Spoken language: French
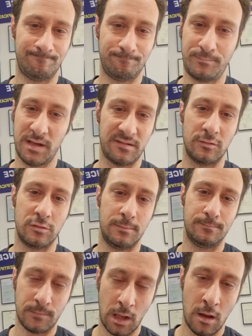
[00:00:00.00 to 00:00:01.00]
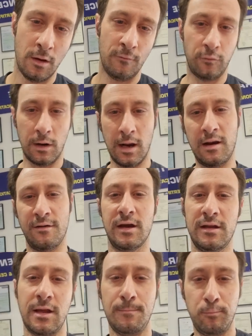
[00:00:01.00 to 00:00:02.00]
Personne. Voilà la
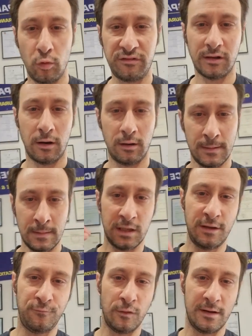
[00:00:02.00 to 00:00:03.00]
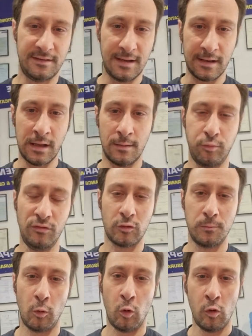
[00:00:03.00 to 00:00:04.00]
vérité. Pour ça, qu'il faut être derrière plus que
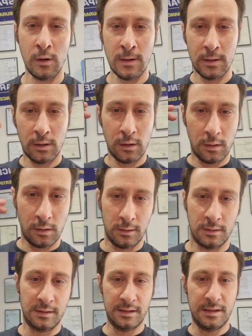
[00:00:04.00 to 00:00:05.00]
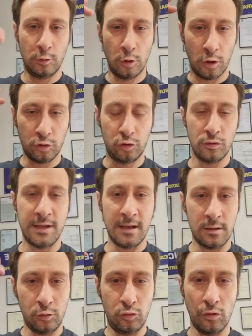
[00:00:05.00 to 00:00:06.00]
pro leur donner
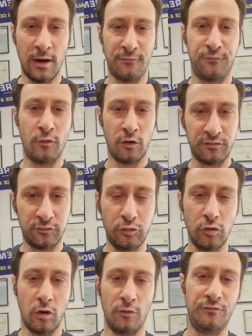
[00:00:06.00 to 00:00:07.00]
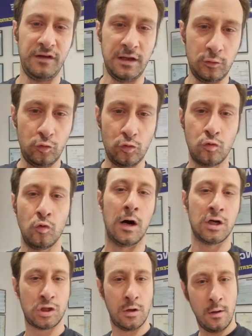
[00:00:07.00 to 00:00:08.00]
de la force, de l'envie, du courage
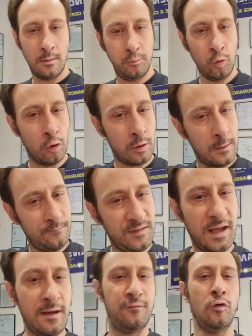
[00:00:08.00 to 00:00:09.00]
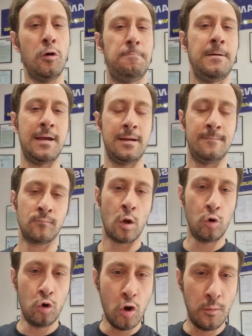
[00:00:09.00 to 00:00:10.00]
pour développer
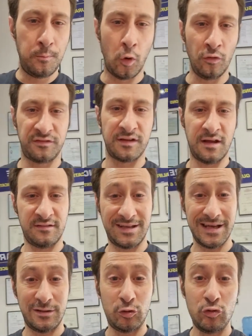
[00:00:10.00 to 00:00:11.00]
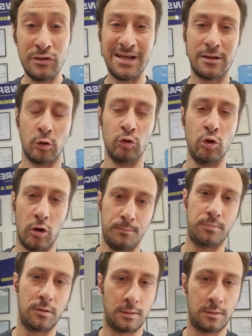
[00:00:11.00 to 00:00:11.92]
le process qui est unique en Europe.